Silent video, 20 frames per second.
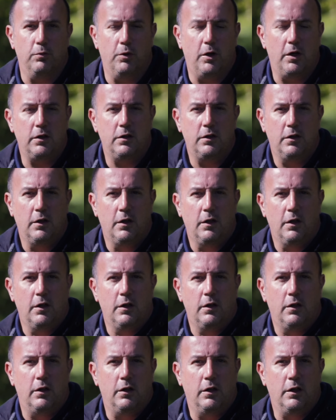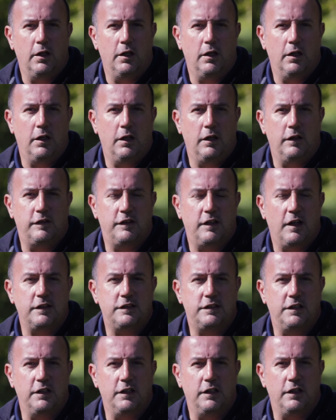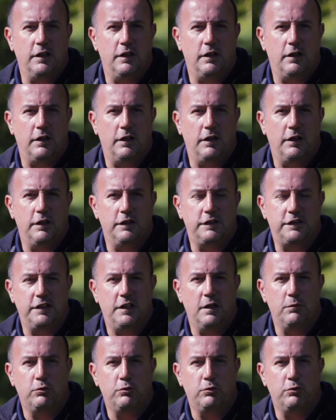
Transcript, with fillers: moi. Et, ça, c'est des